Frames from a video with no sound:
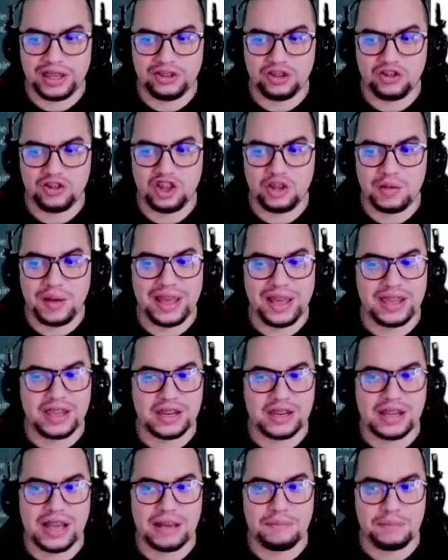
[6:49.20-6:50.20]
esto sí va a
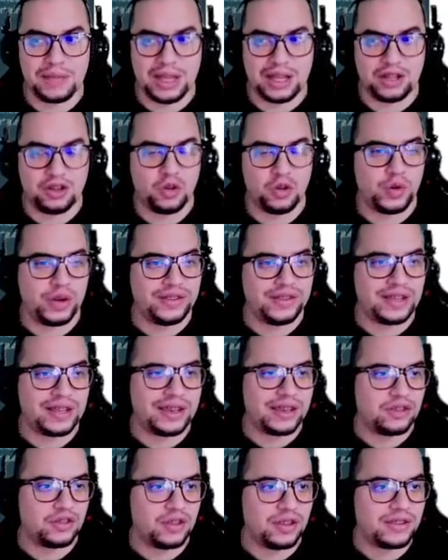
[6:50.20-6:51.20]
ir cambiando, acuérdense
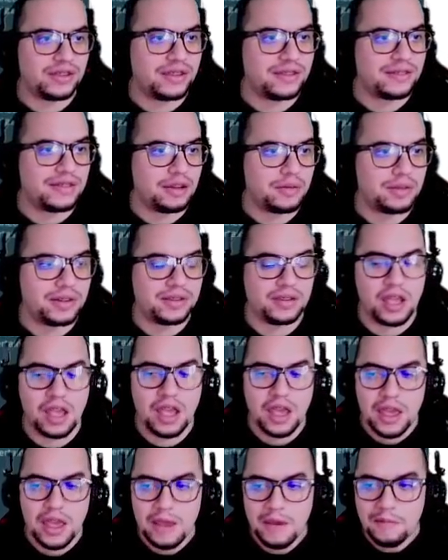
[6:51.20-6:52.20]
que esto es este server, ¿sí?
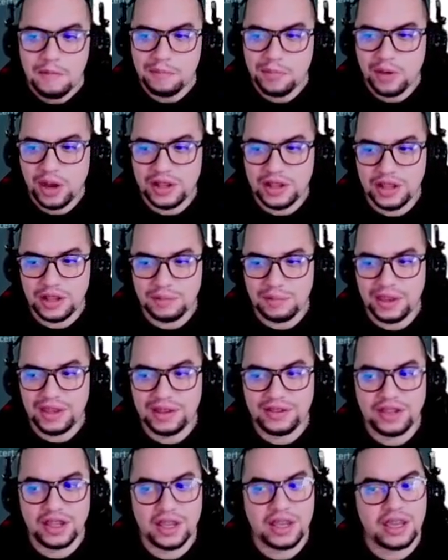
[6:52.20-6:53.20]
Por allí me
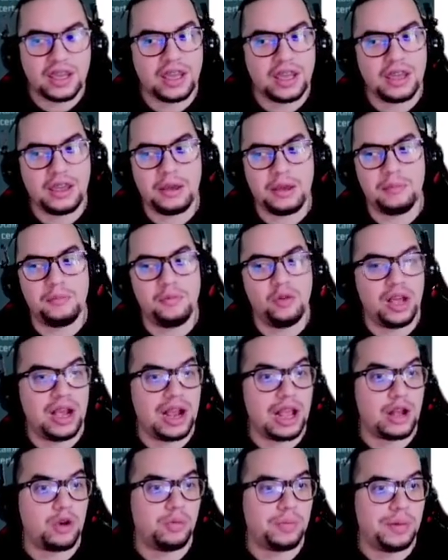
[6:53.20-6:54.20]
dice que voy a
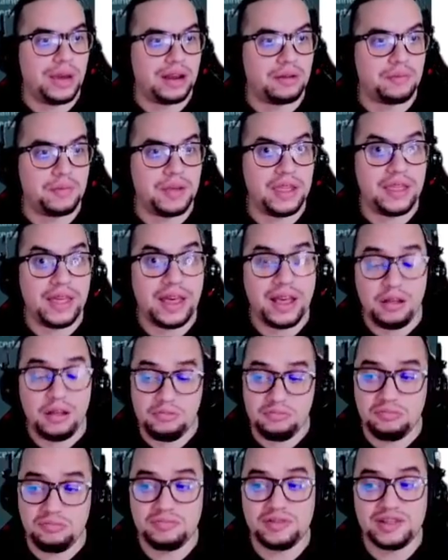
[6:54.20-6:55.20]
recuperar vida,
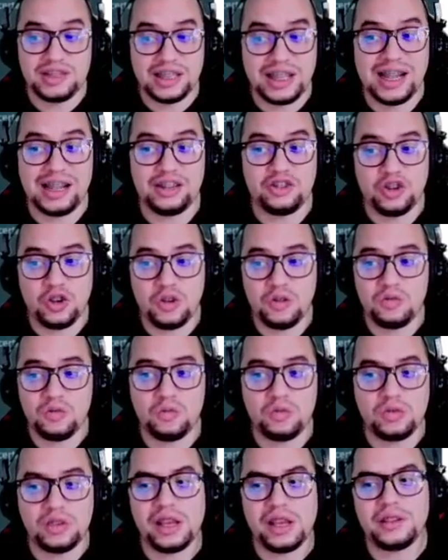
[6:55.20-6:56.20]
sanación
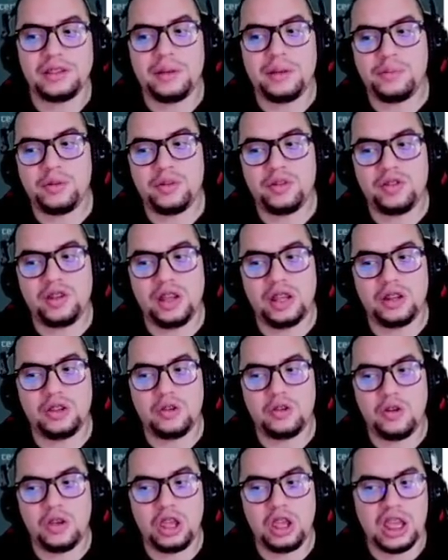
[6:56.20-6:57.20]
un
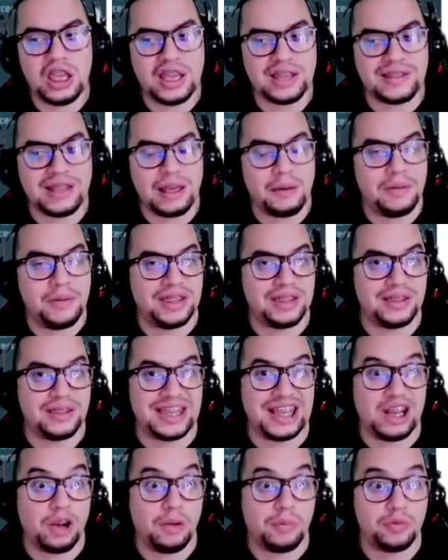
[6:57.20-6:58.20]
30% y quizás
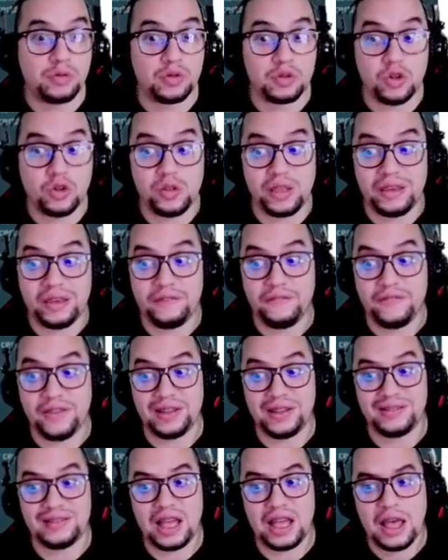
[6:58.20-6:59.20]
25 puntos de
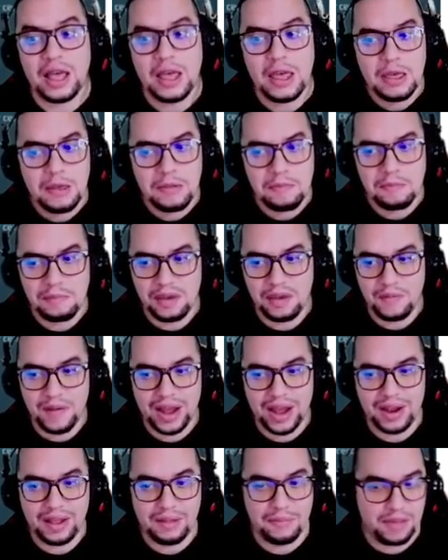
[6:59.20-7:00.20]
defensa me
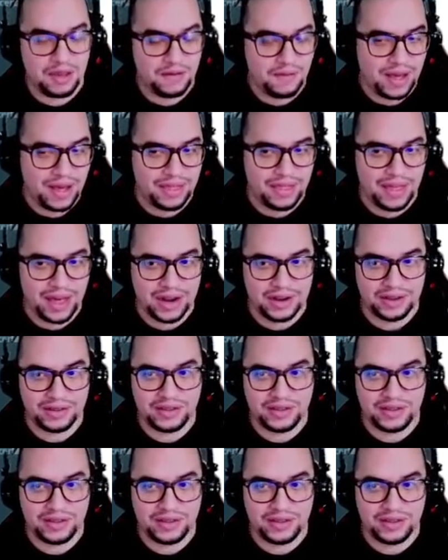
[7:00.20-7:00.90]
va, me va a dar,